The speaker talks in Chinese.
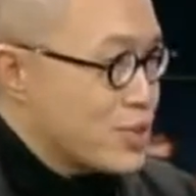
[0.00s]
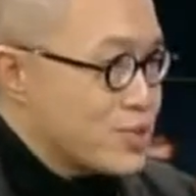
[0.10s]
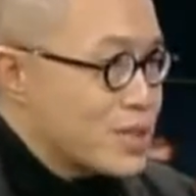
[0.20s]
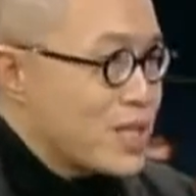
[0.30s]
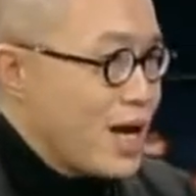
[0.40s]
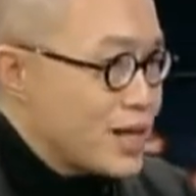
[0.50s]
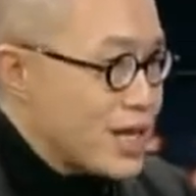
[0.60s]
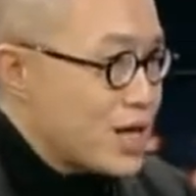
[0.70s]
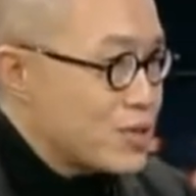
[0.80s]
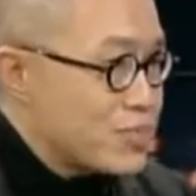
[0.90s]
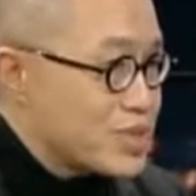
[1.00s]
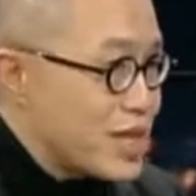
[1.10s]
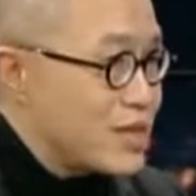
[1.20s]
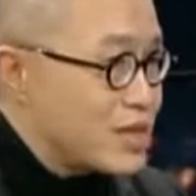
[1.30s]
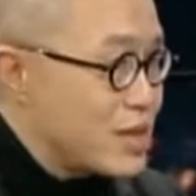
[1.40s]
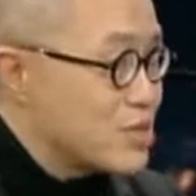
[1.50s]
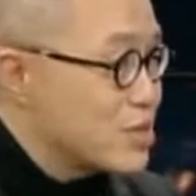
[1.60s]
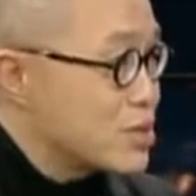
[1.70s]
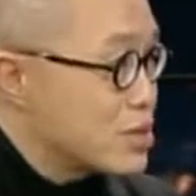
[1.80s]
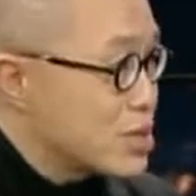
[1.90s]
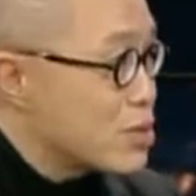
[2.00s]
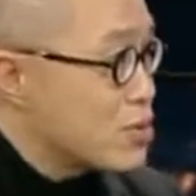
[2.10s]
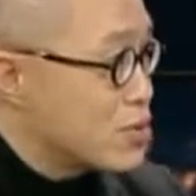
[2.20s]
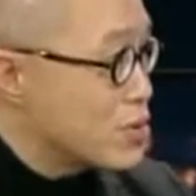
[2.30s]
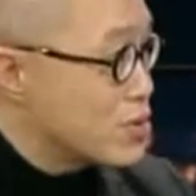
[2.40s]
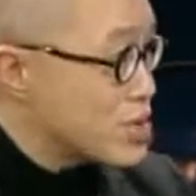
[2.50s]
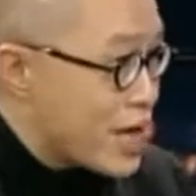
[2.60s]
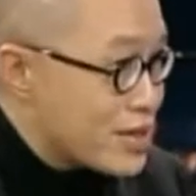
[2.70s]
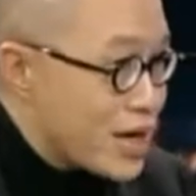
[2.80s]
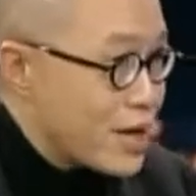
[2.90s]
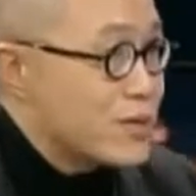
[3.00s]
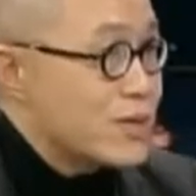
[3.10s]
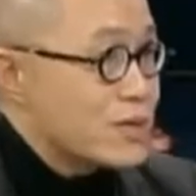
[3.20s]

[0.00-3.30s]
就是说大家都不再信任一个公共财产，